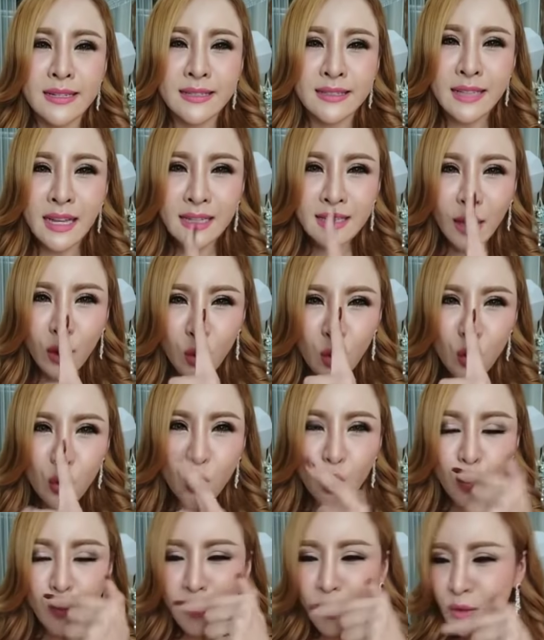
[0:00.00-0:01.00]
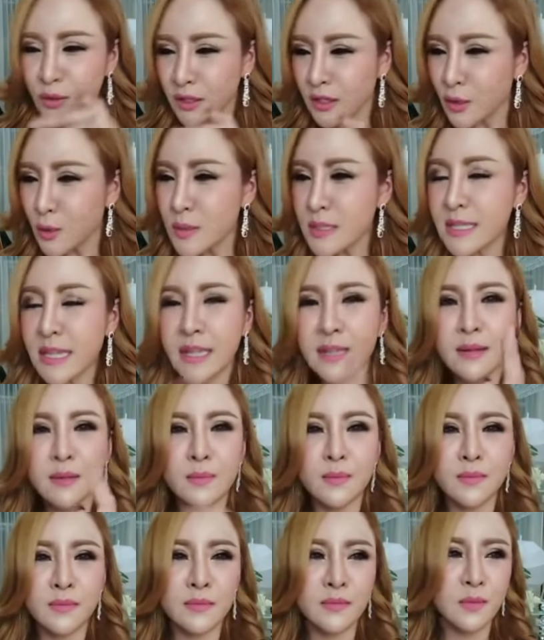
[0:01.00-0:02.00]
ตั้งแต่ครูลุงไปจนถึงลูกศิษย์
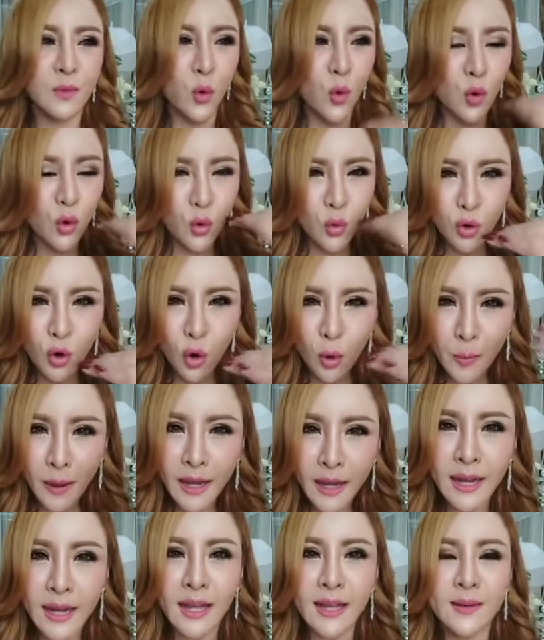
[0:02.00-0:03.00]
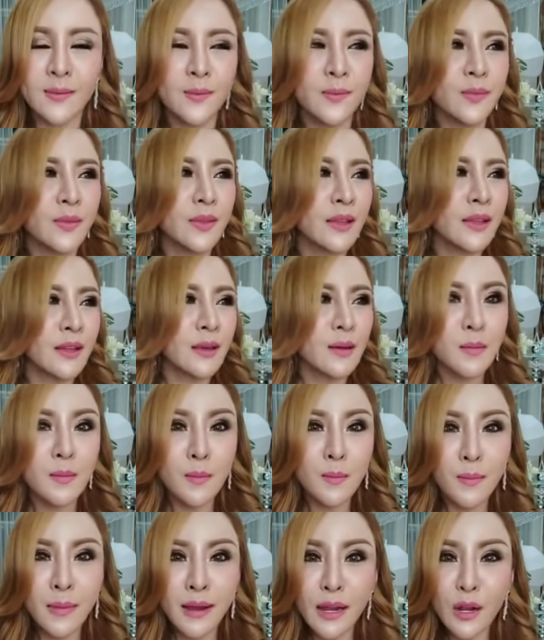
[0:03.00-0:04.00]
ครูลุงลงไป เนี่ย
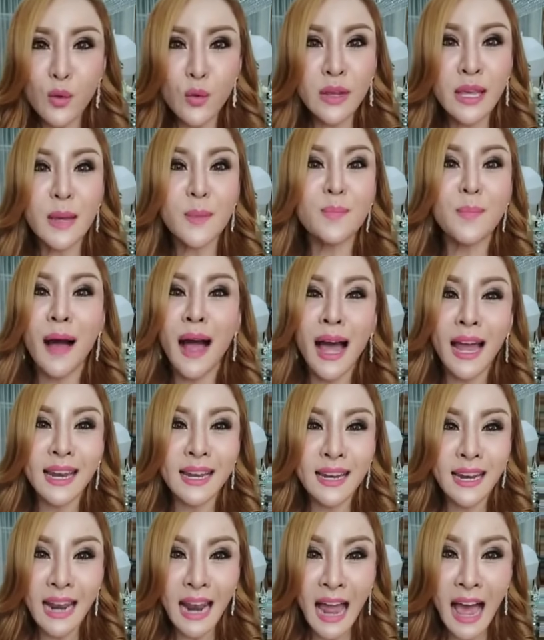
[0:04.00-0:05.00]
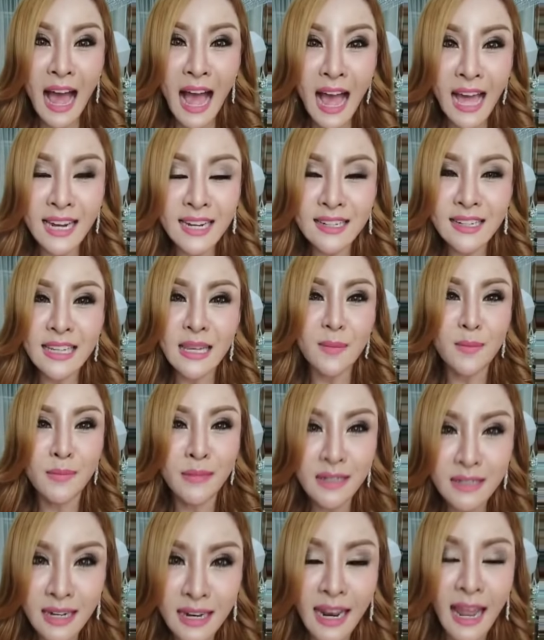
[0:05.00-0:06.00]
ไม่รู้กี่พันล้านกี่ห
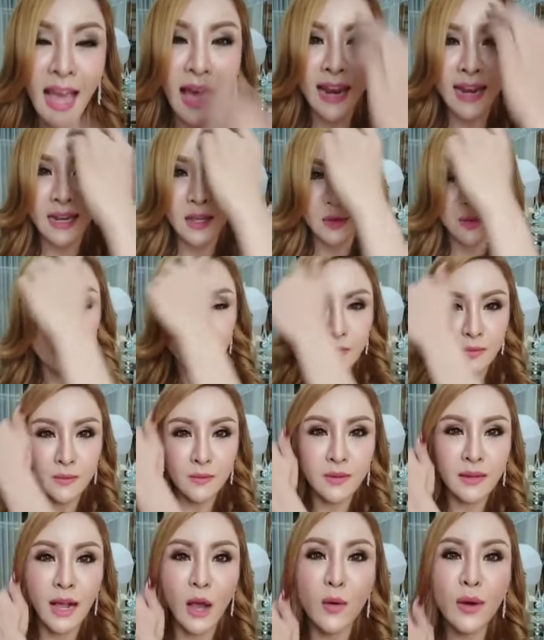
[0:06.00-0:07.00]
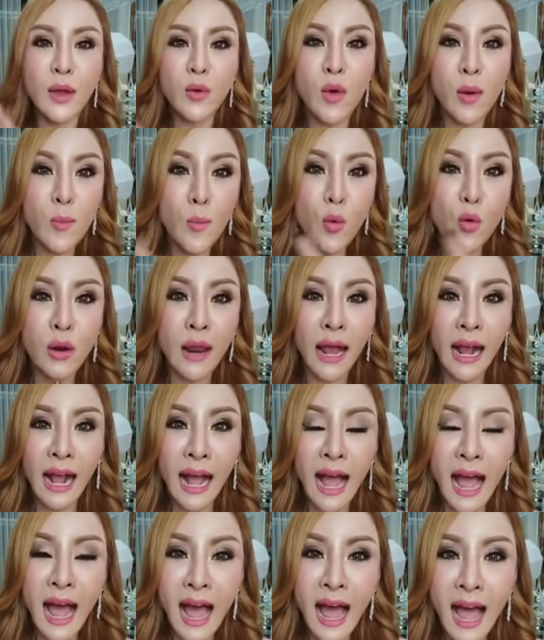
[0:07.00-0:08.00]
มื่นล้านแล้วเขาเรียกว่ามูล
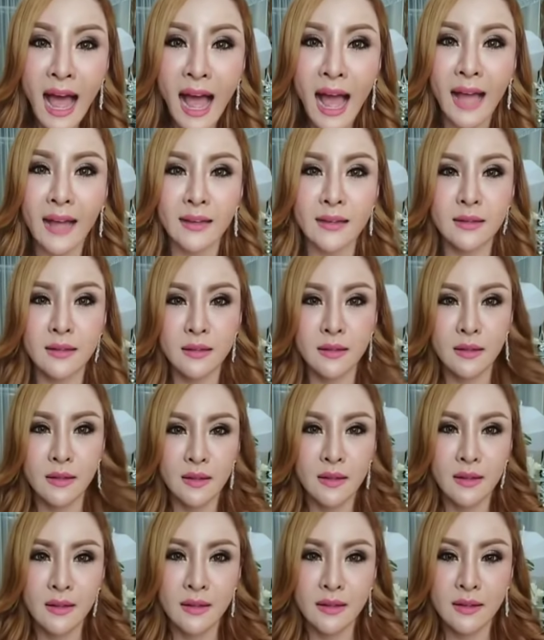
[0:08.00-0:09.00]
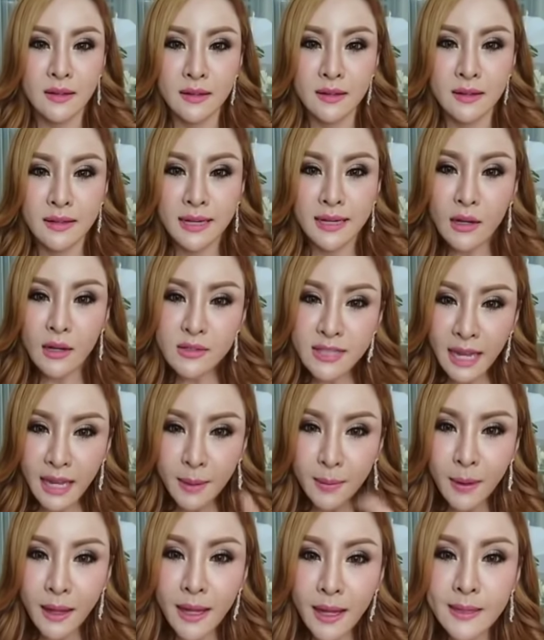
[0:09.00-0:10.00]
ค่า เข้าใจ
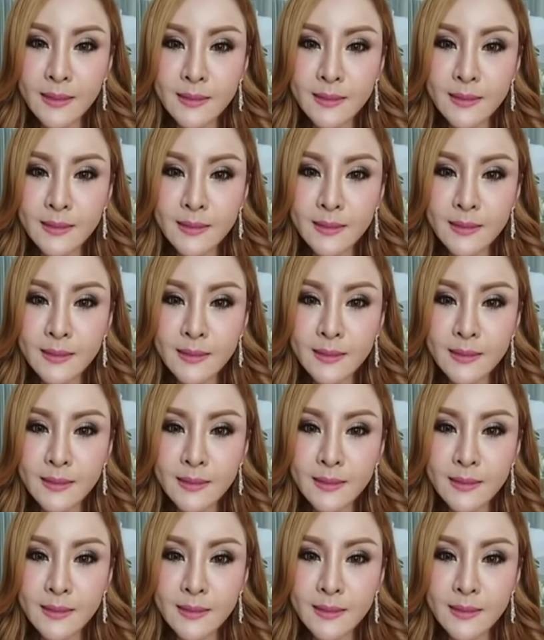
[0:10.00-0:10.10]
ปะ